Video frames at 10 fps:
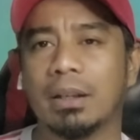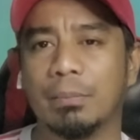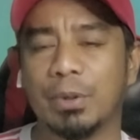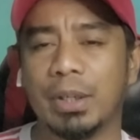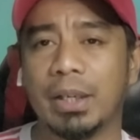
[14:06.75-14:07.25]

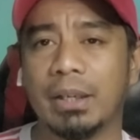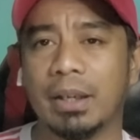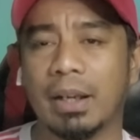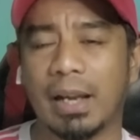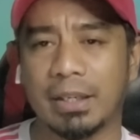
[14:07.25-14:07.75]
kemudian
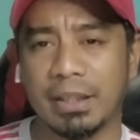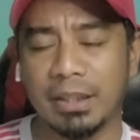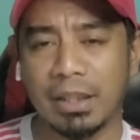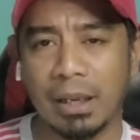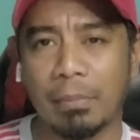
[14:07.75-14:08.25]

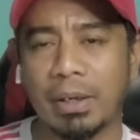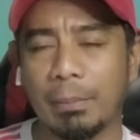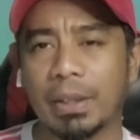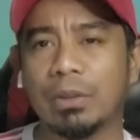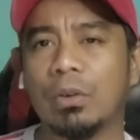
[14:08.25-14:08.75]
Argentina
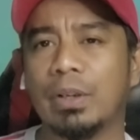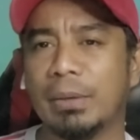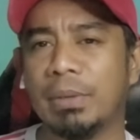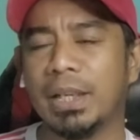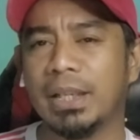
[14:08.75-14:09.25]
mendapat gol
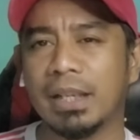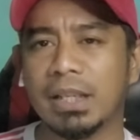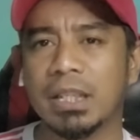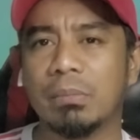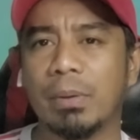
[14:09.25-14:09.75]
di menit
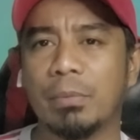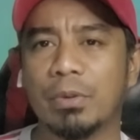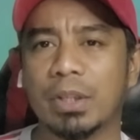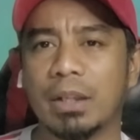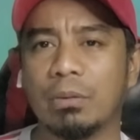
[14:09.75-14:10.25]
yang
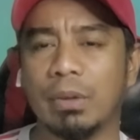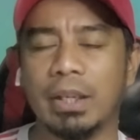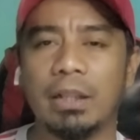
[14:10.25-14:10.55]
ke-91.